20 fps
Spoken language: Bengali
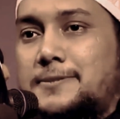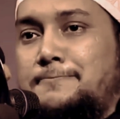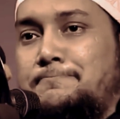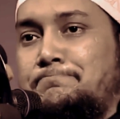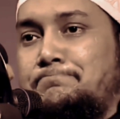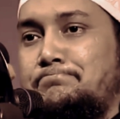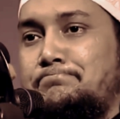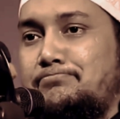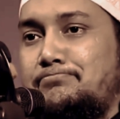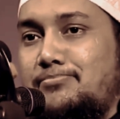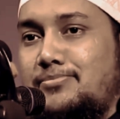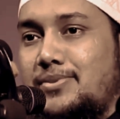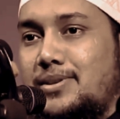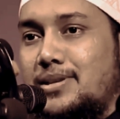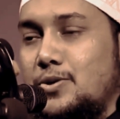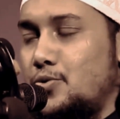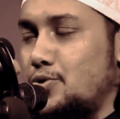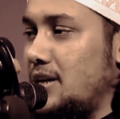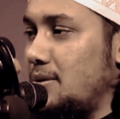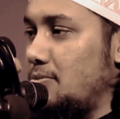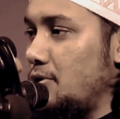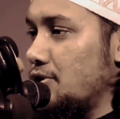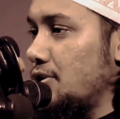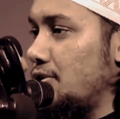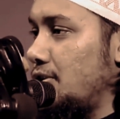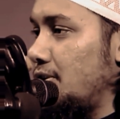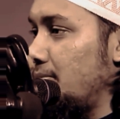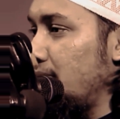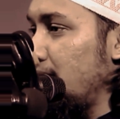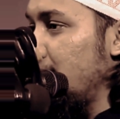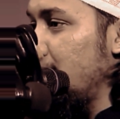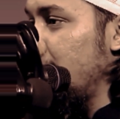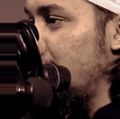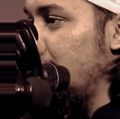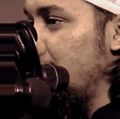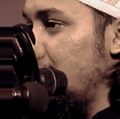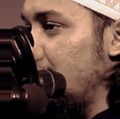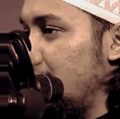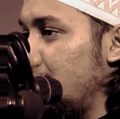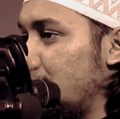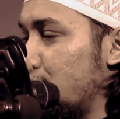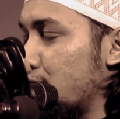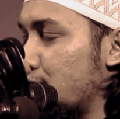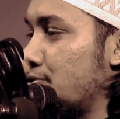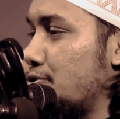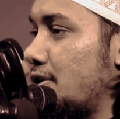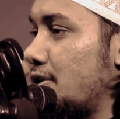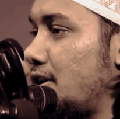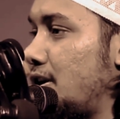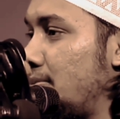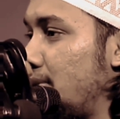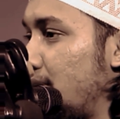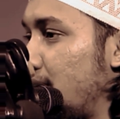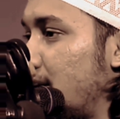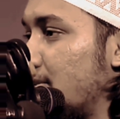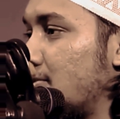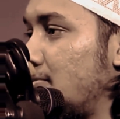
আসবেন উঠিয়ে বসানো হবে প্রশ্ন করা হবে